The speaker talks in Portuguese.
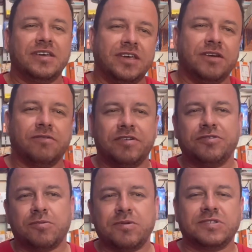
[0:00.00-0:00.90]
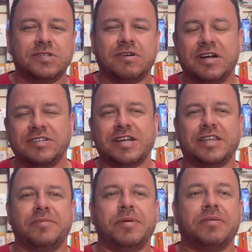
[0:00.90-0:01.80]
eu vou ver se eu consigo arranjar
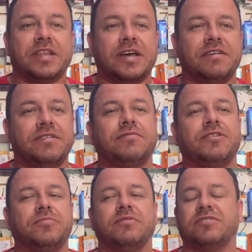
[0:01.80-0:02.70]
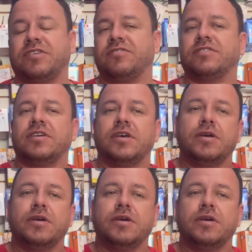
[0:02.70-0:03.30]
tempo aí para estar tá gravando vídeo para vocês